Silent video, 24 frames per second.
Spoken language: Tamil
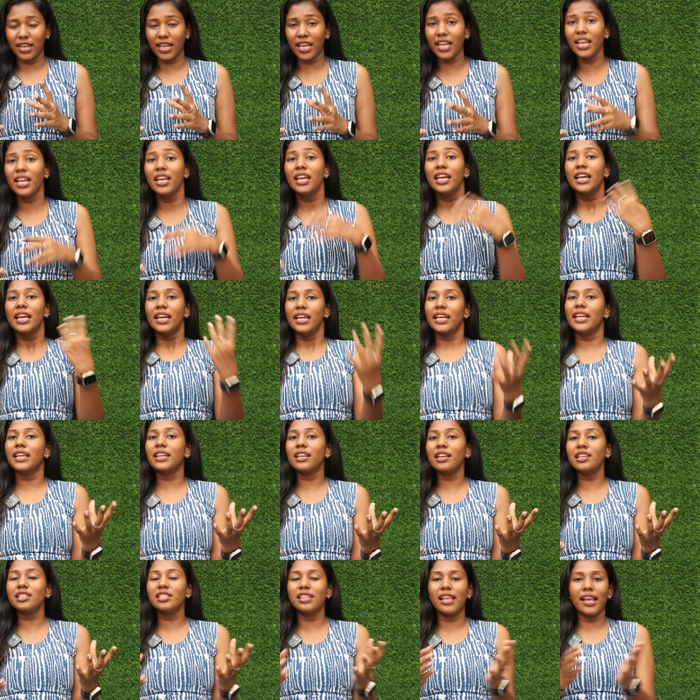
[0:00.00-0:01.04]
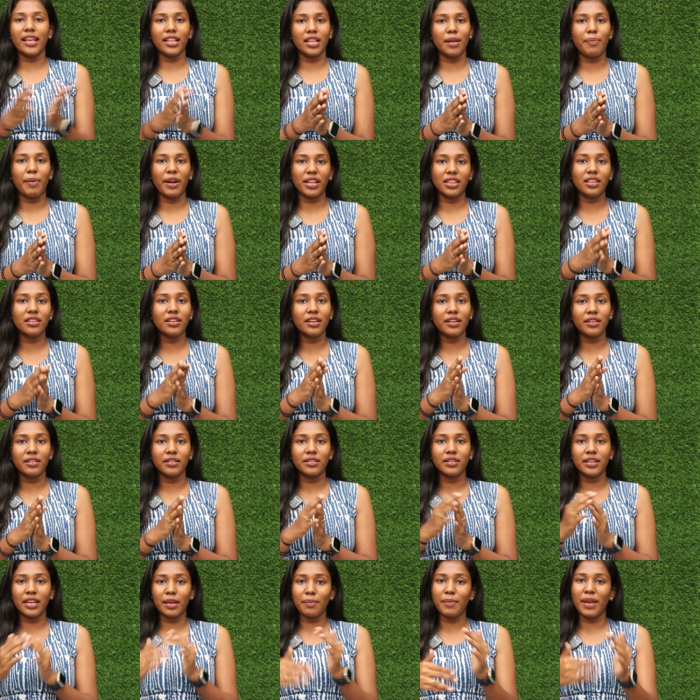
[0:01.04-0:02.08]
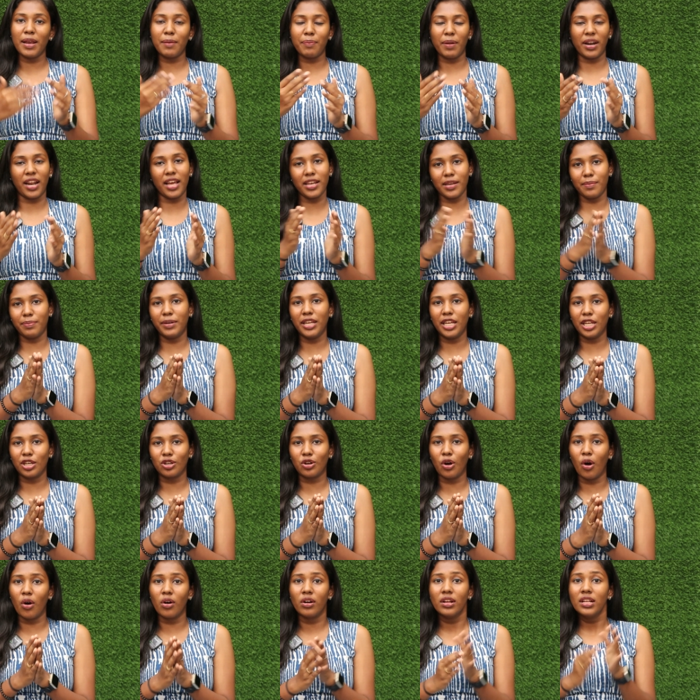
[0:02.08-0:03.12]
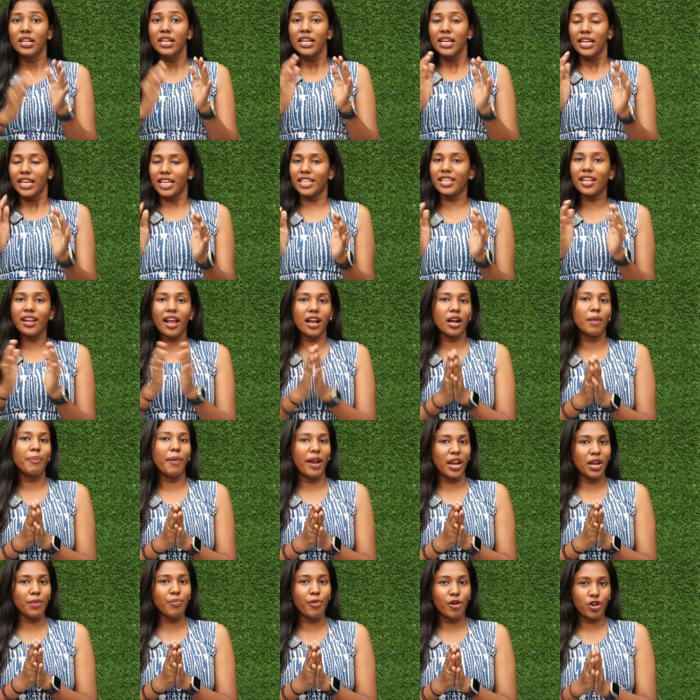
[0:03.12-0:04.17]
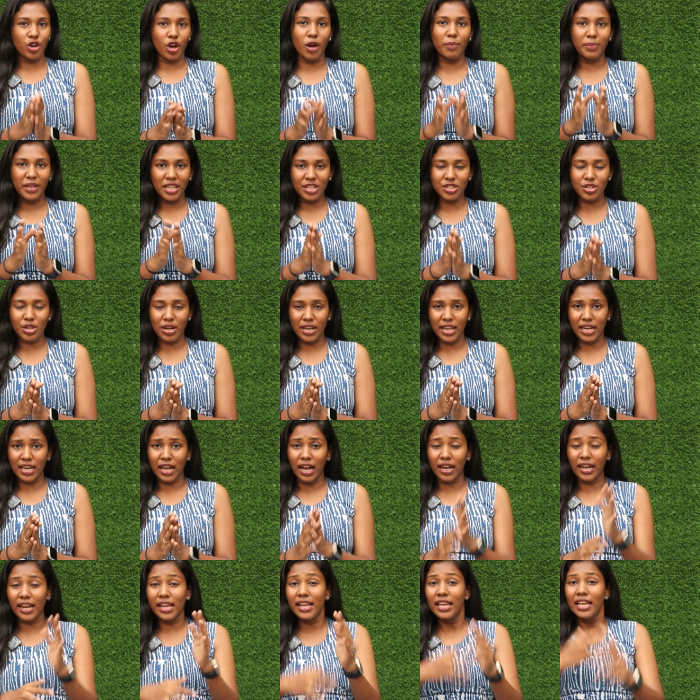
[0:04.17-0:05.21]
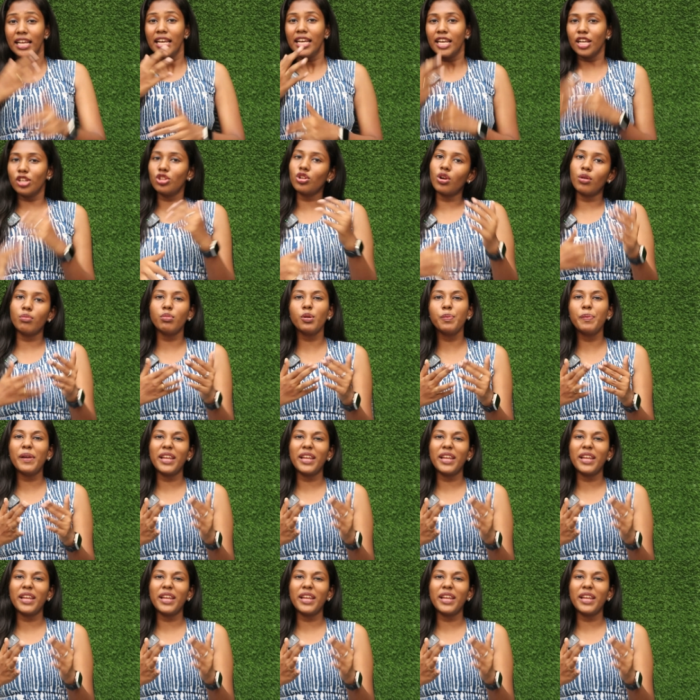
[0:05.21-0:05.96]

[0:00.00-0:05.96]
வாங்கி இங்கிலீஷ்ல இந்த படத்தை ரீமேக் பண்ணா எப்படி இருக்கும் இதை நாங்க பண்ண போறோம் அப்படின்னு சொல்லியிருக்காங்க இது ரொம்ப